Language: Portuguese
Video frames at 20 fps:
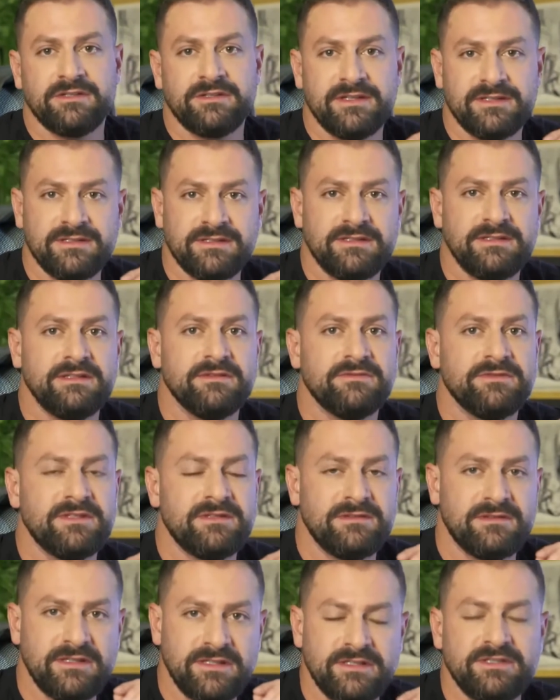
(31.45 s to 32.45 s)
decisivos e
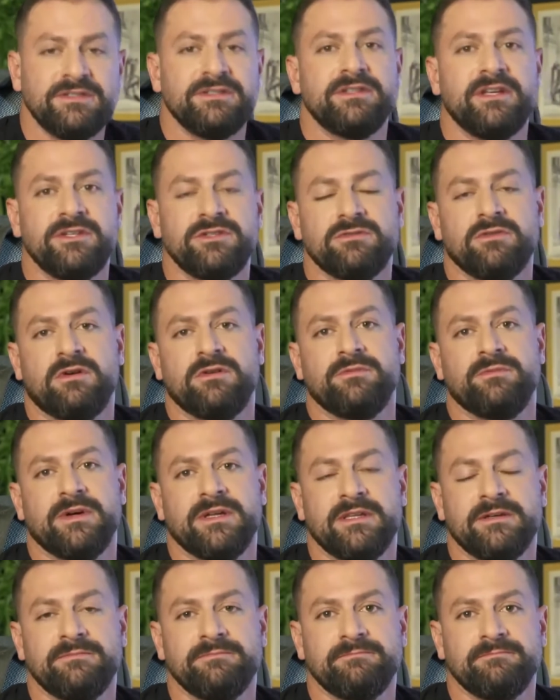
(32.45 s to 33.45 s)
tristes da história
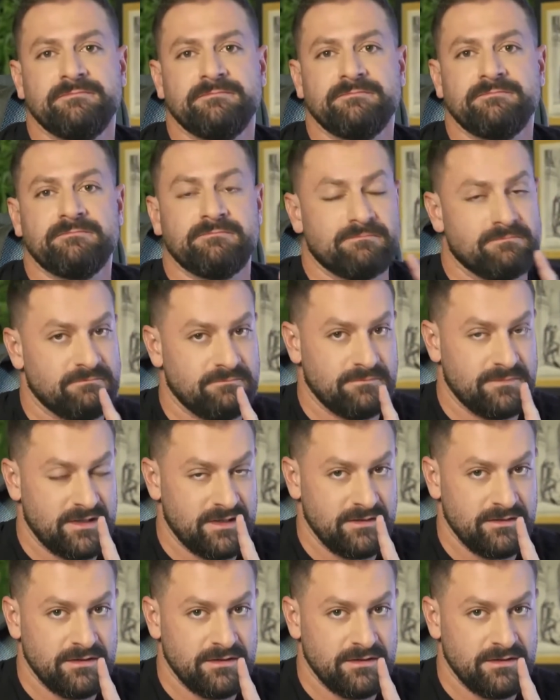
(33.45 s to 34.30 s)
humana. Né?